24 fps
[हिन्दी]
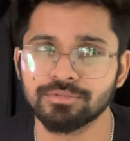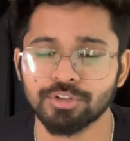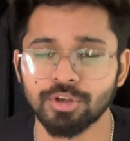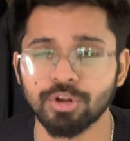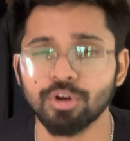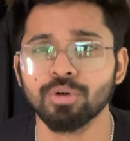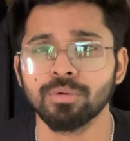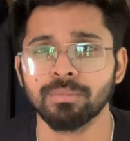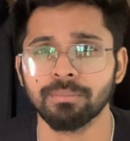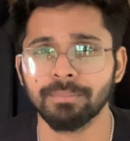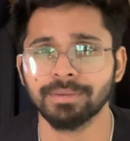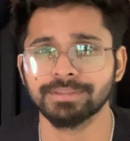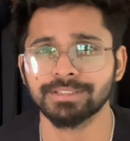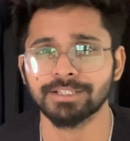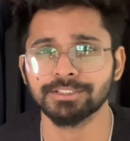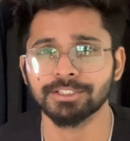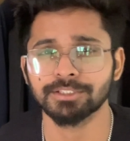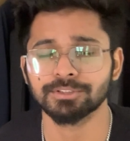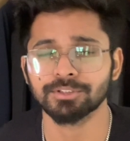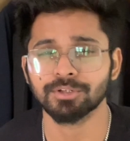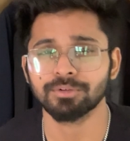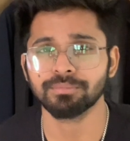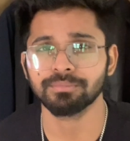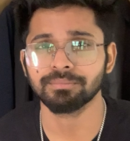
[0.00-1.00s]
चलो बता
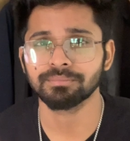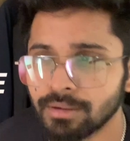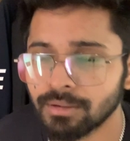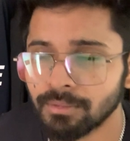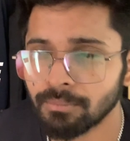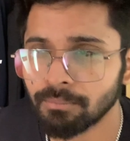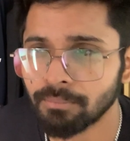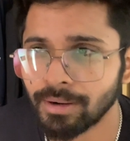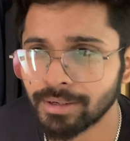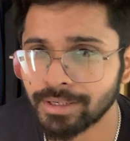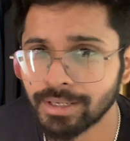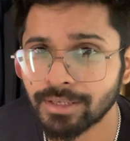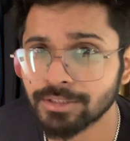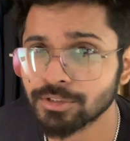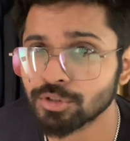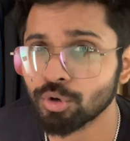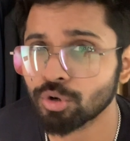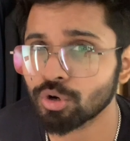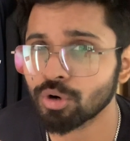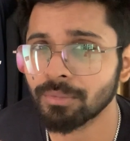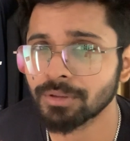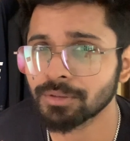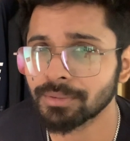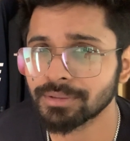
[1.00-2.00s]
देता हूँ बाकी किसी
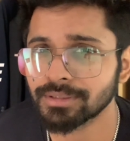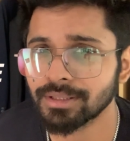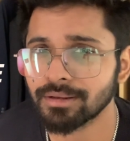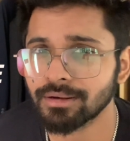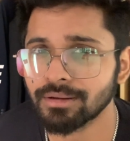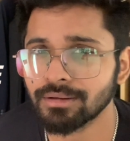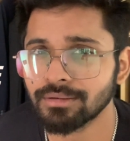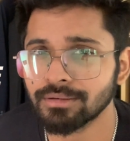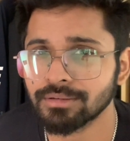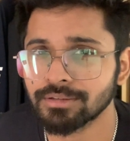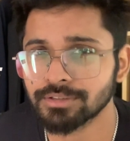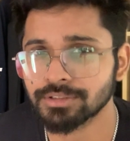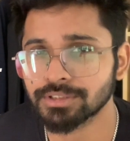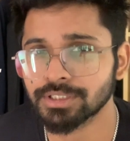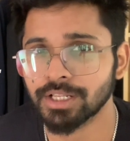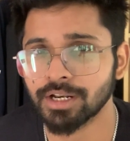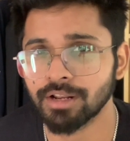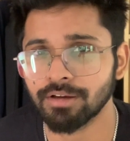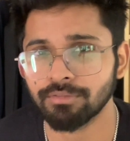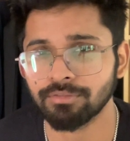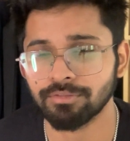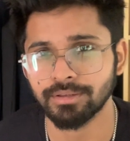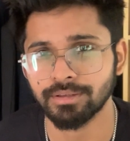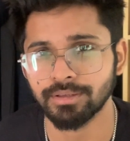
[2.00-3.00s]
और को मत बताना
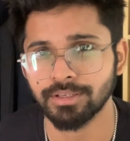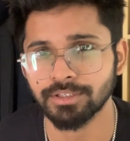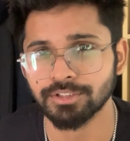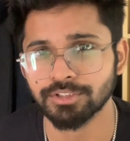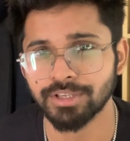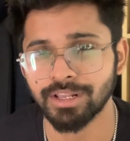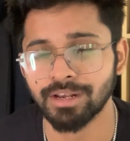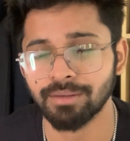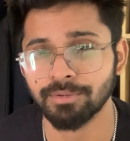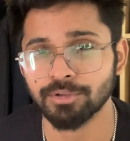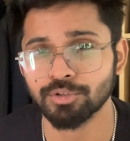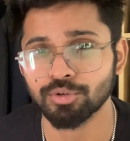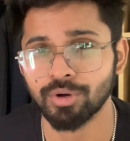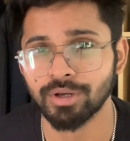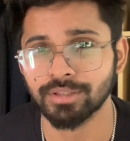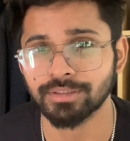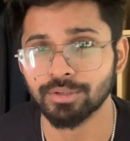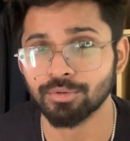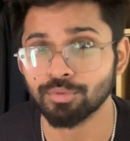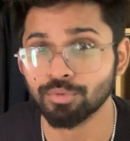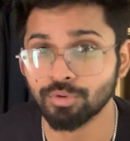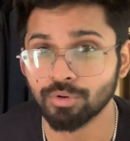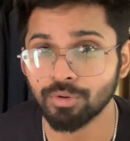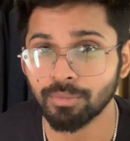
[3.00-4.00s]
सिर्फ इस चैनल पे जो
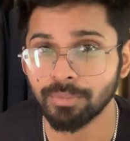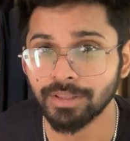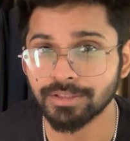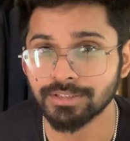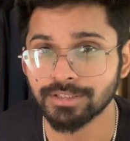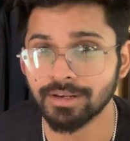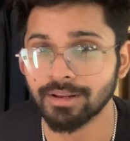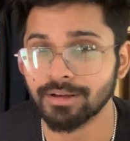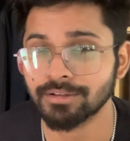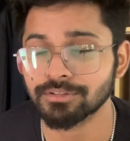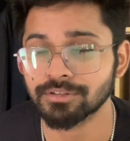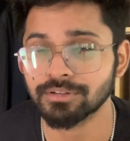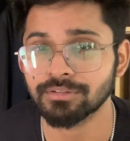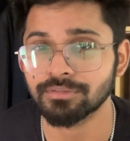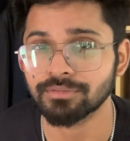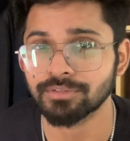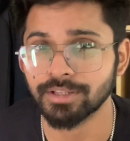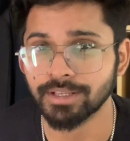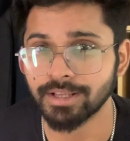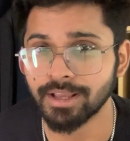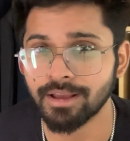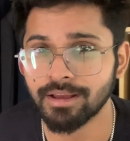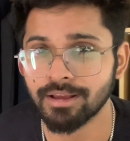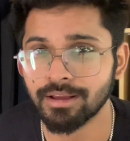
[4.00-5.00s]
आता है उनको पता चलेगा सिर्फ
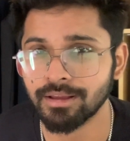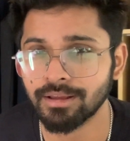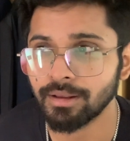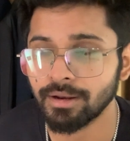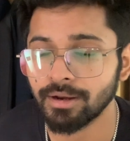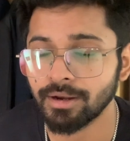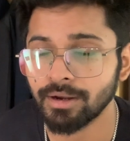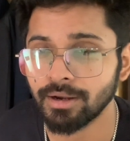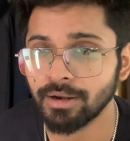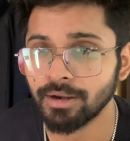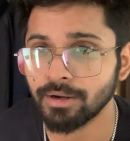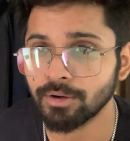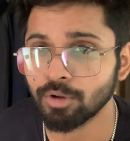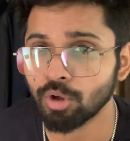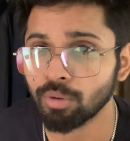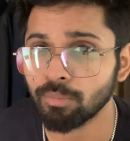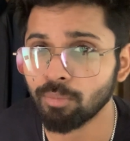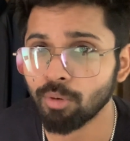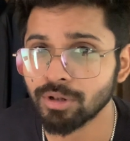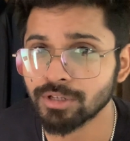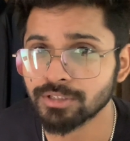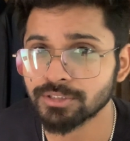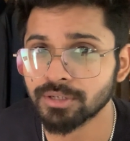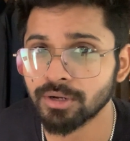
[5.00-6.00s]
ठीक है इट ऑल
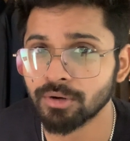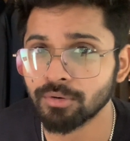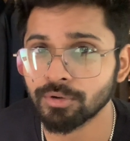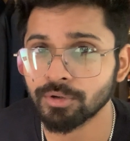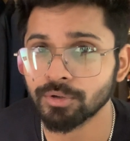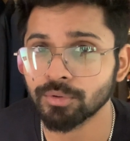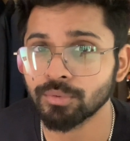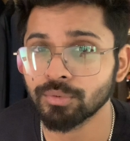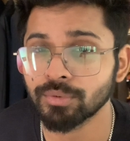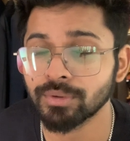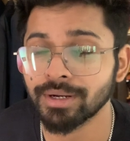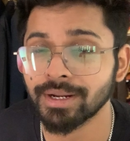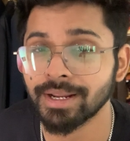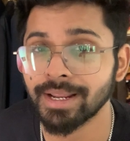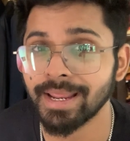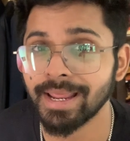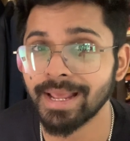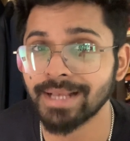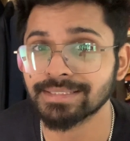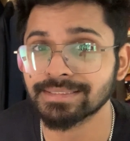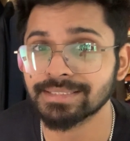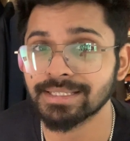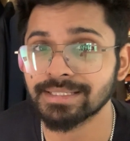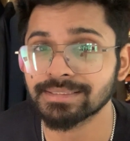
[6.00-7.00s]
बॉयज डाउन टू
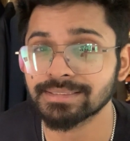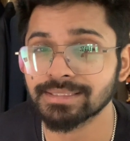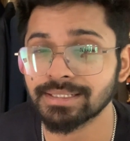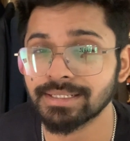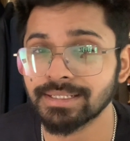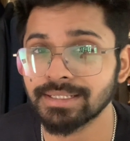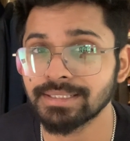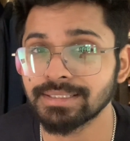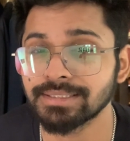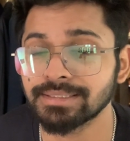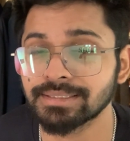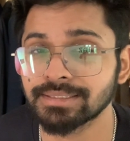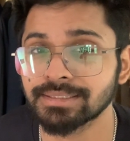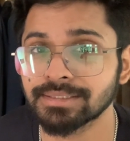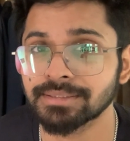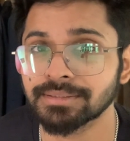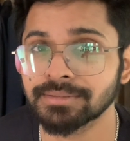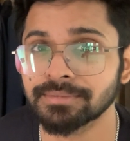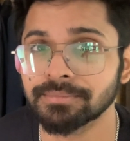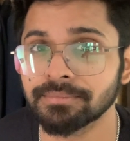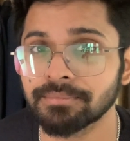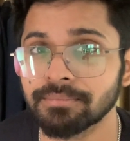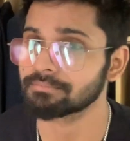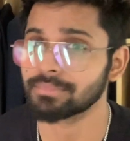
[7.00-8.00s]
एक्सेसरीज
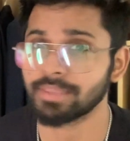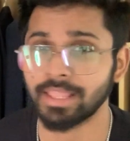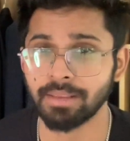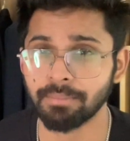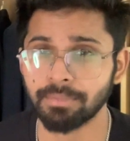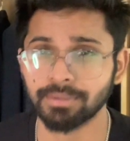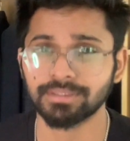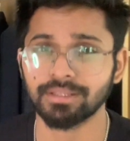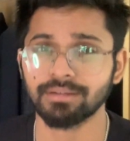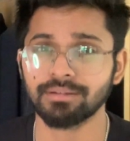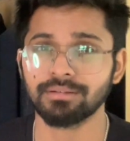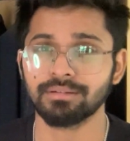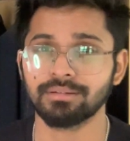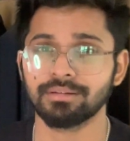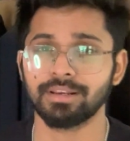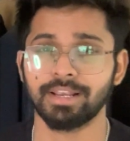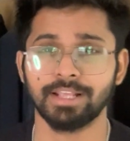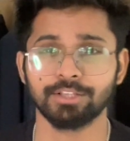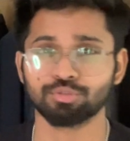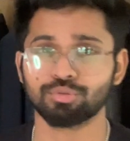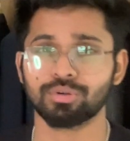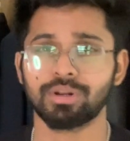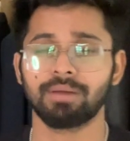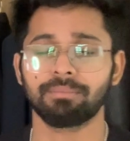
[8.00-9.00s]
नहीं पता
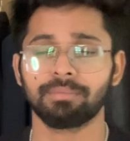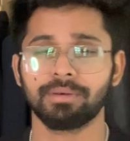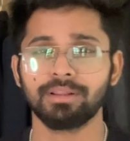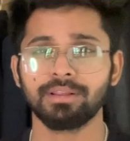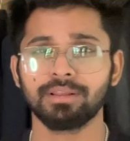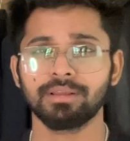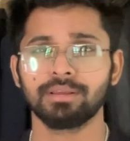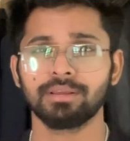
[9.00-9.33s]
नहीं सुना आपने